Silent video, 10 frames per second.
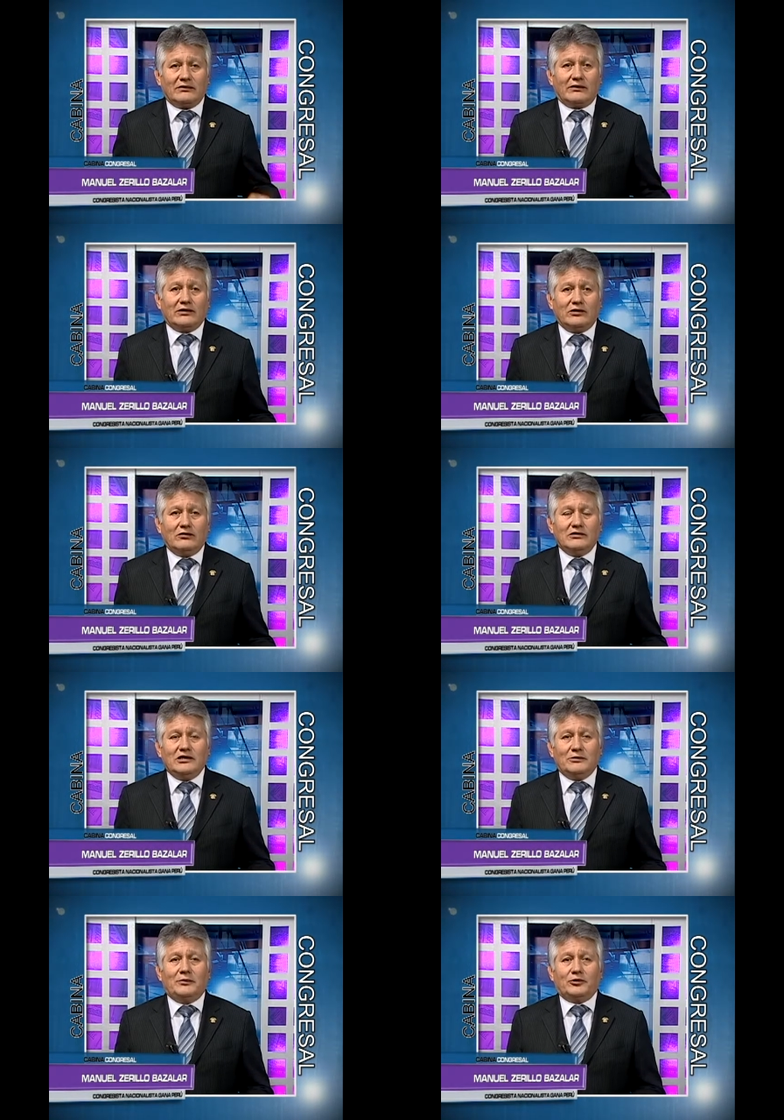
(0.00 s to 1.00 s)
región
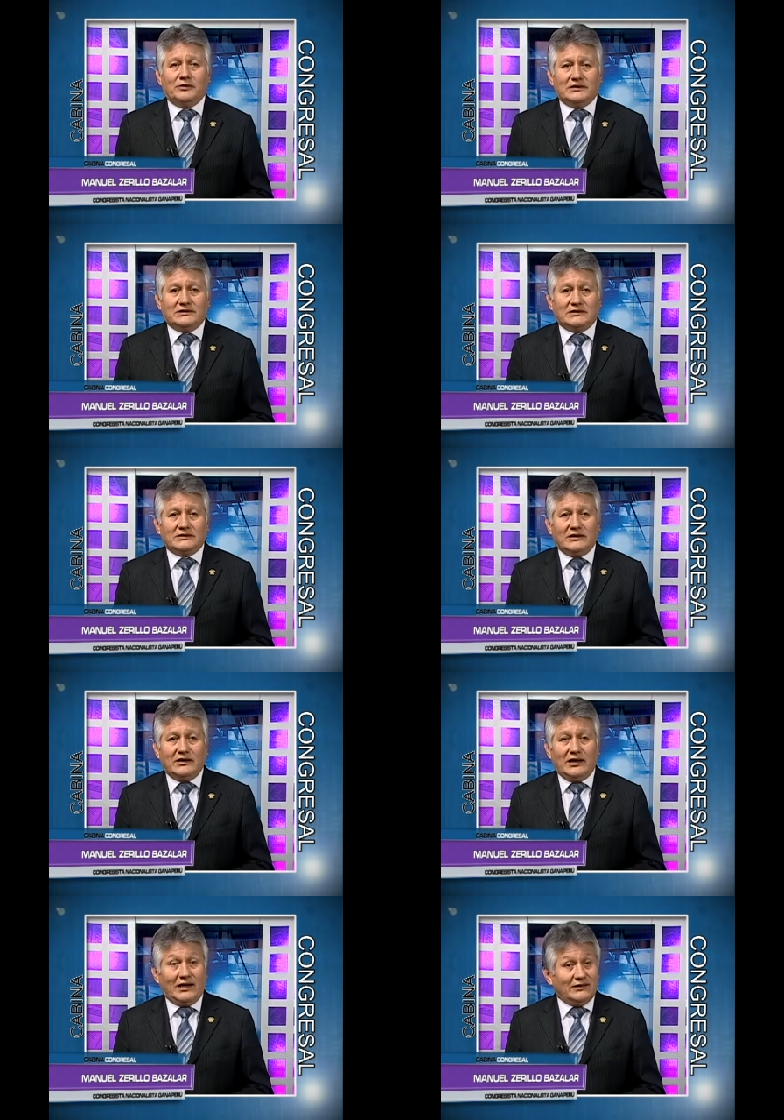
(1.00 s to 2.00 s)
Lima provincias
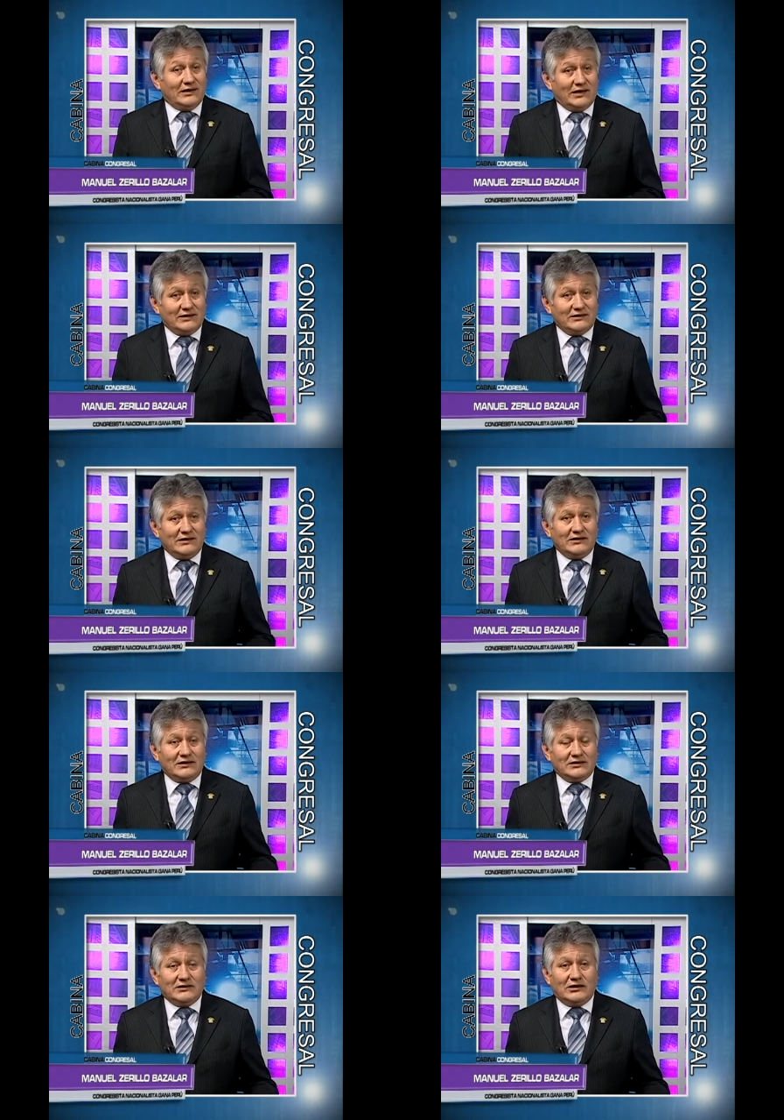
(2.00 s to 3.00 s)
ante las
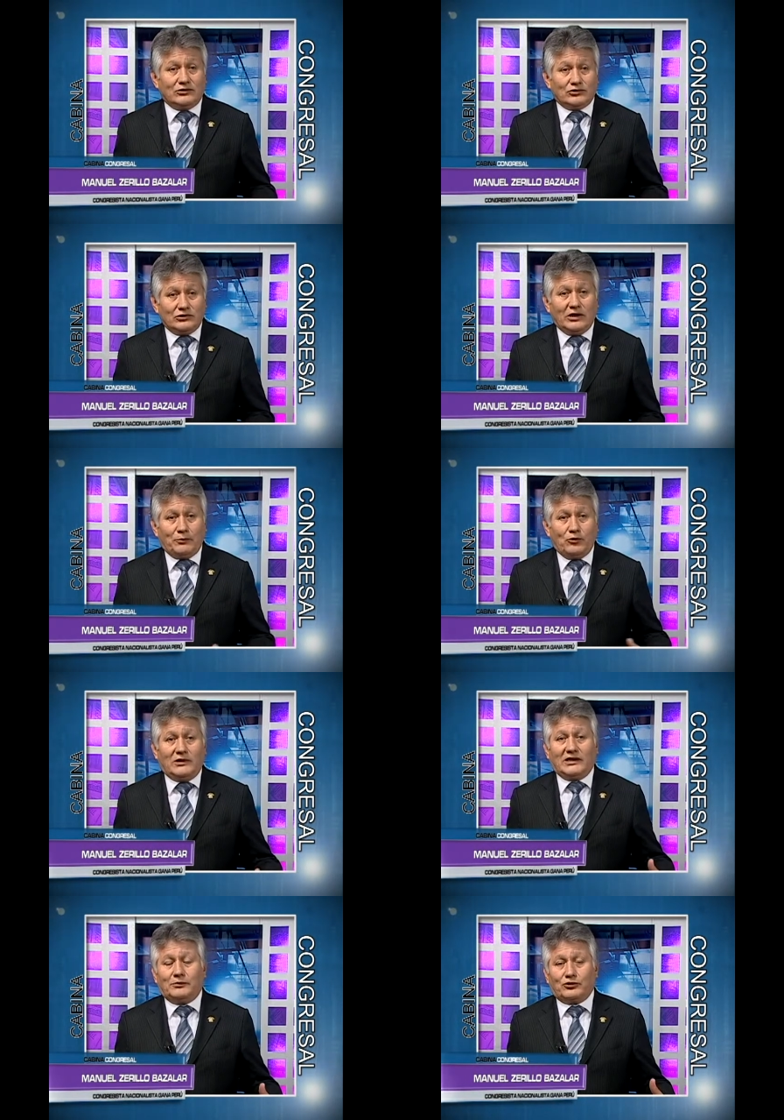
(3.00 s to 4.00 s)
distintas instituciones
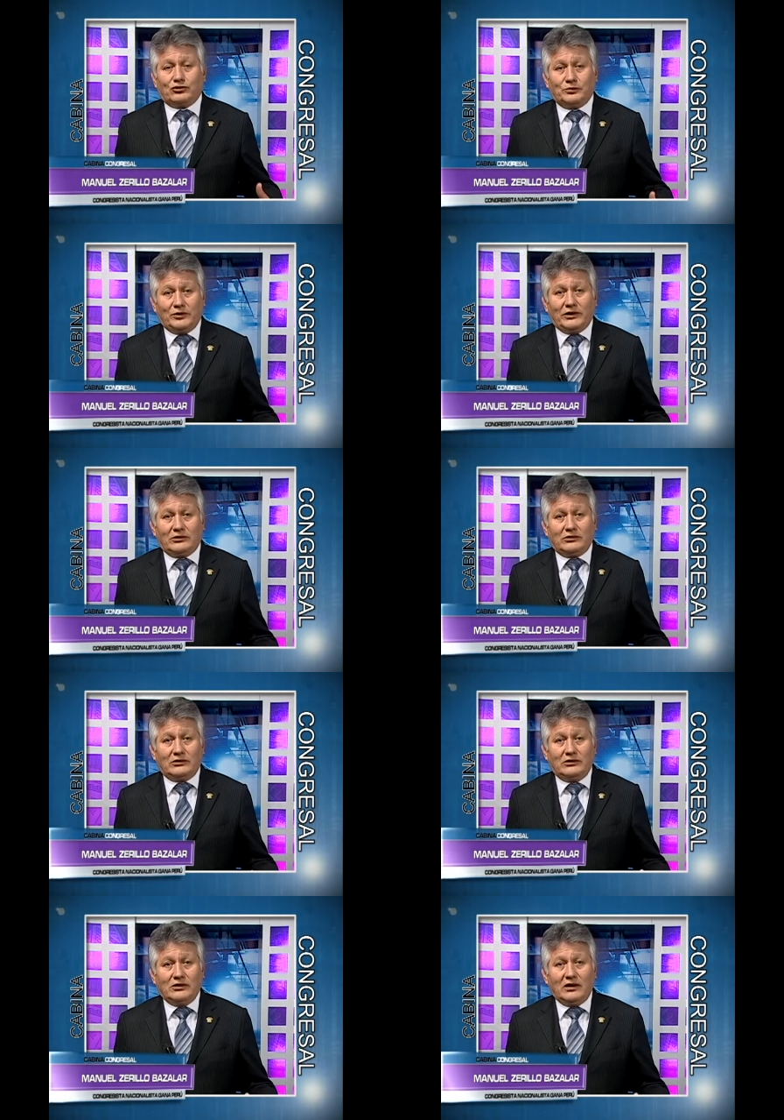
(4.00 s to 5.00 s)
públicas, por
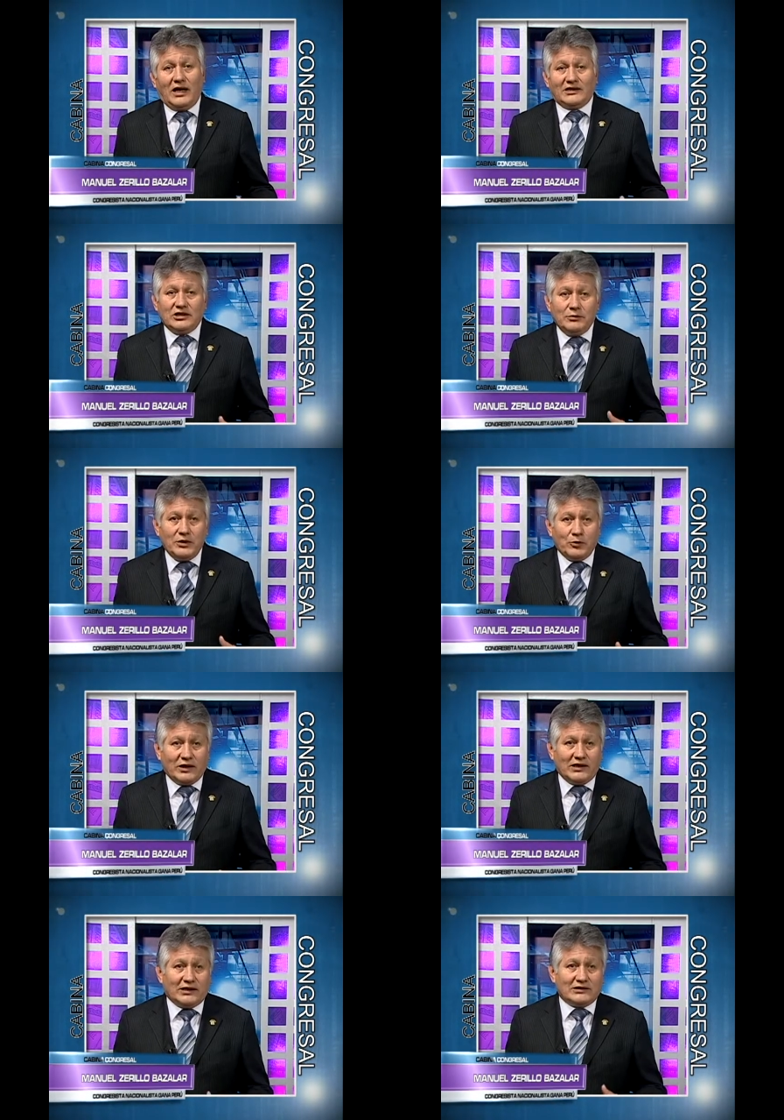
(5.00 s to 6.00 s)
supuesto, asimismo
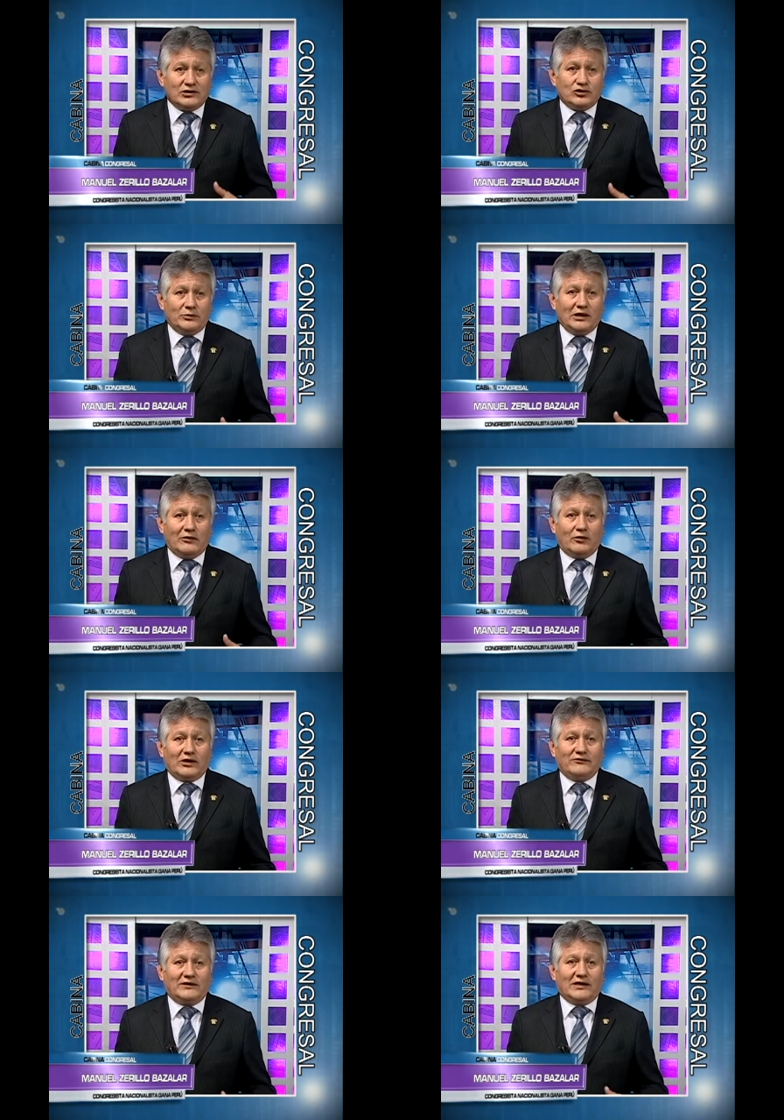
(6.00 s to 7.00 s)
en el ejercicio de mi labor
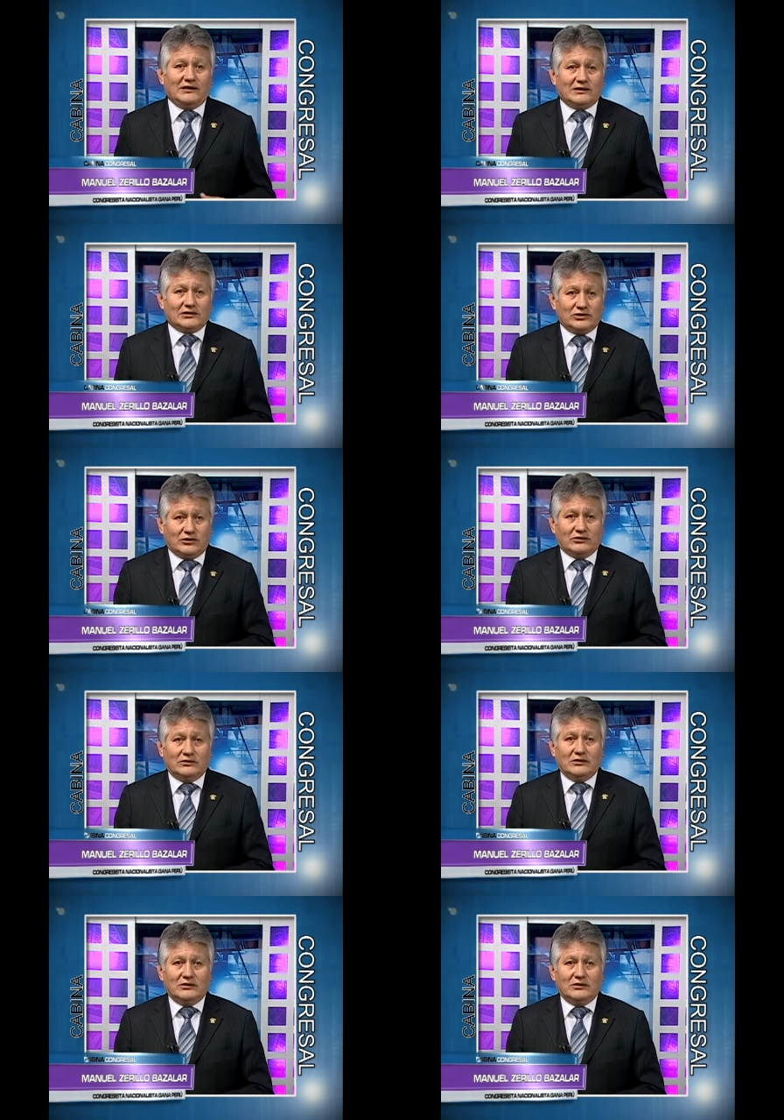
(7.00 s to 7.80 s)
de fiscalización